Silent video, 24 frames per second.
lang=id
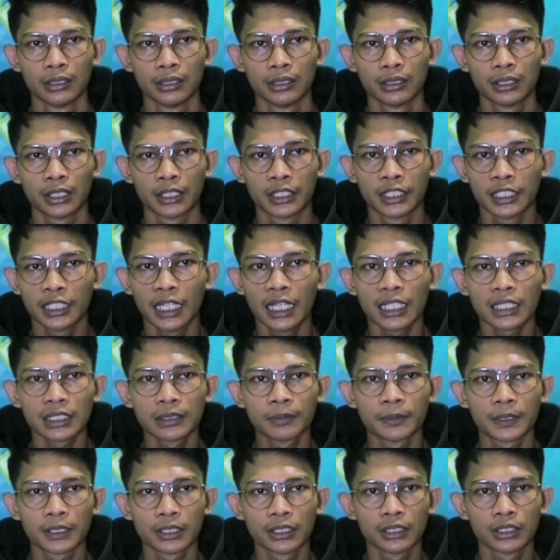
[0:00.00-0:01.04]
Terdengar
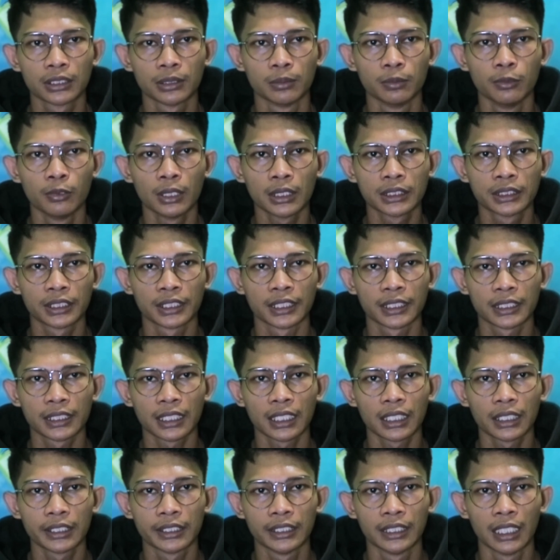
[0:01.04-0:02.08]
seperti sebuah
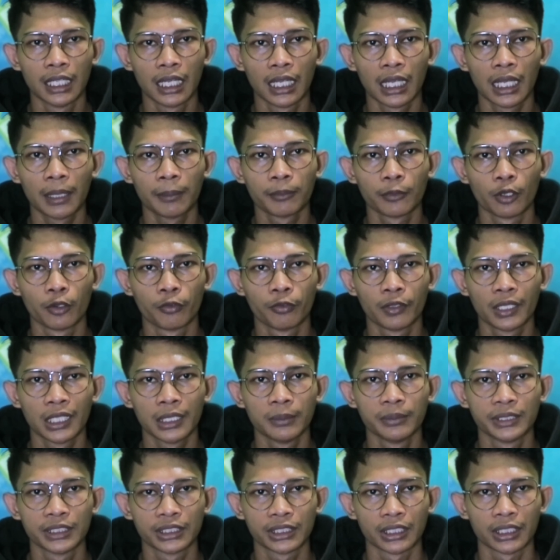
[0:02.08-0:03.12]
cerita di dalam novel
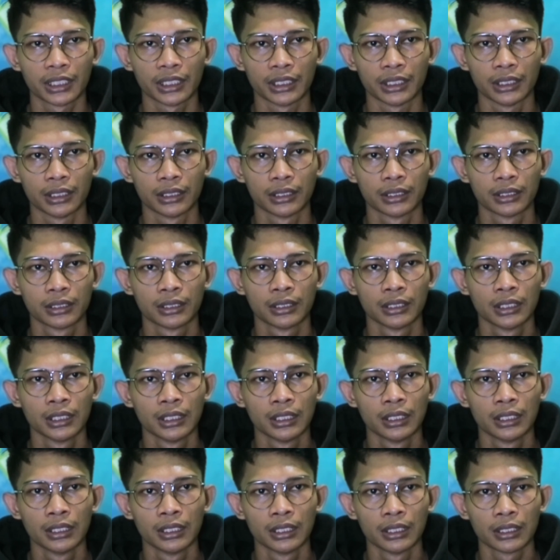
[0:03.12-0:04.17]
misteri.
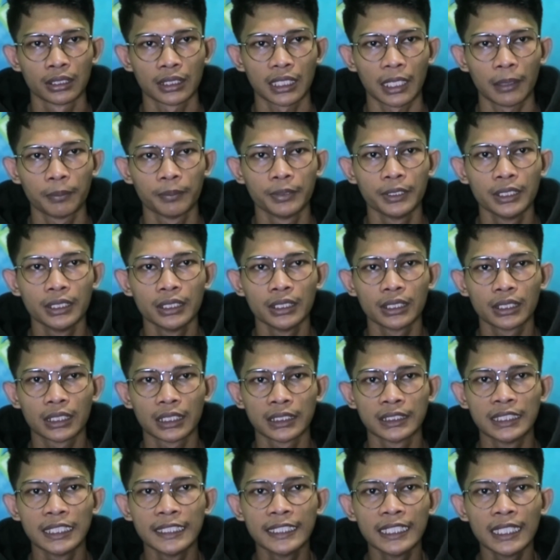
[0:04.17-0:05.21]
Tapi
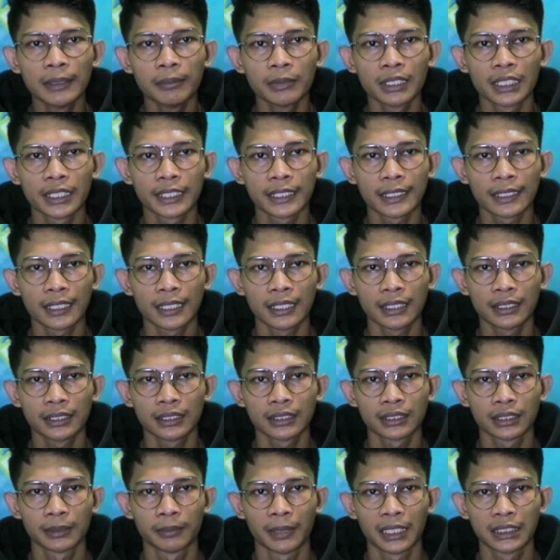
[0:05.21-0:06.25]
kejadian mengerikan
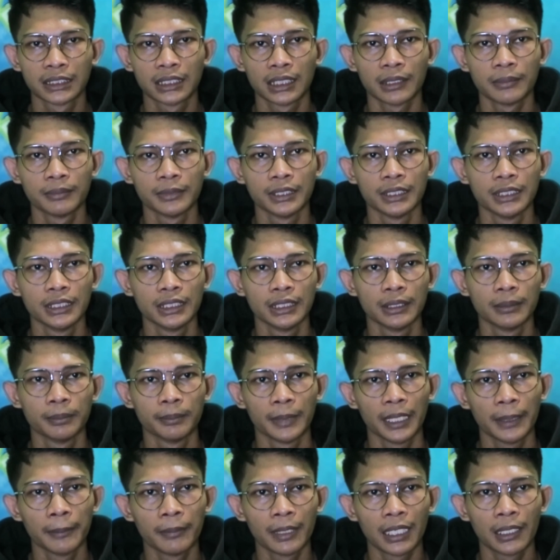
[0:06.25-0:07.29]
semacam ini
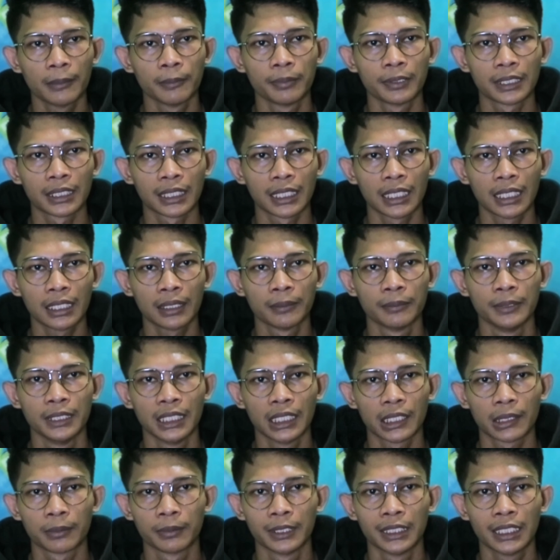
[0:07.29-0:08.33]
memang pernah
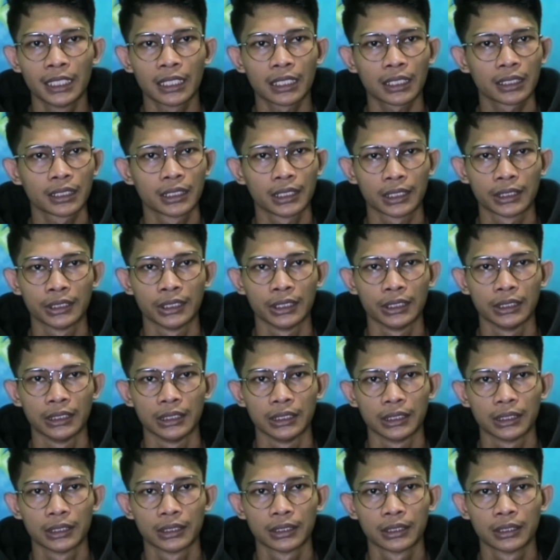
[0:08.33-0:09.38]
benar-benar terjadi.
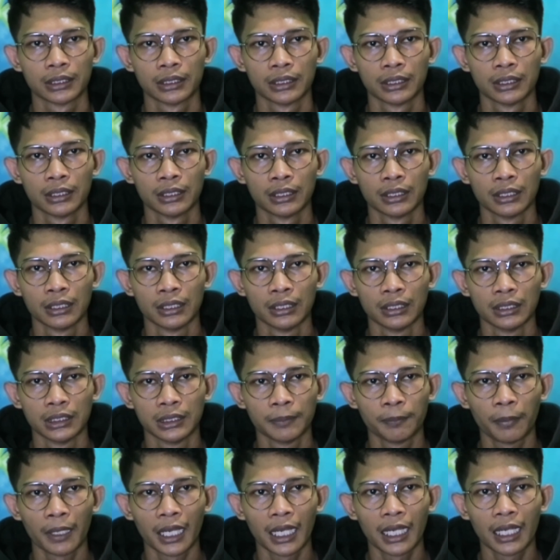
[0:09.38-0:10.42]

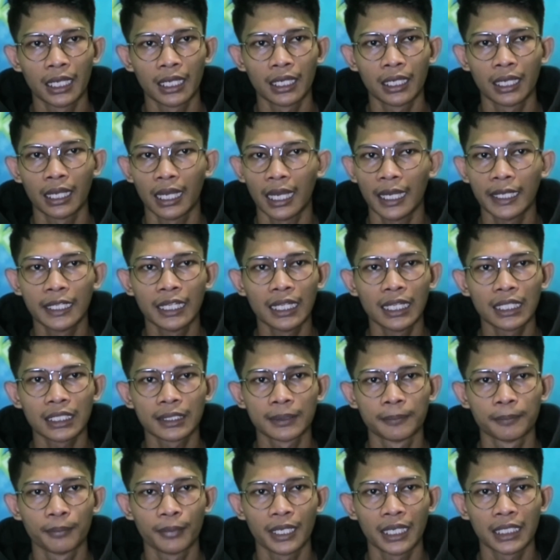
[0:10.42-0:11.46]
Jepang adalah
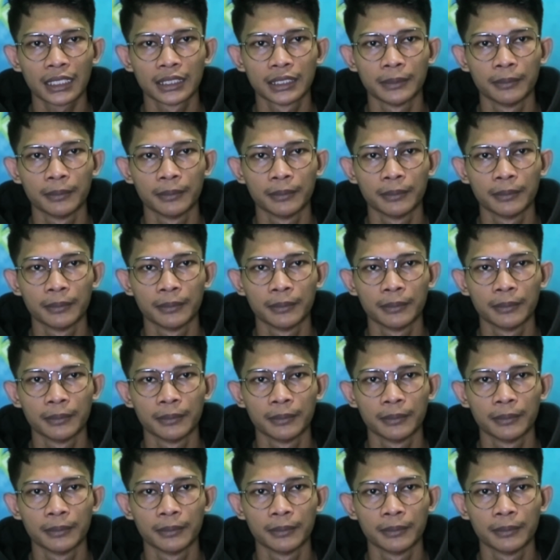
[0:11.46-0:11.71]
tempat di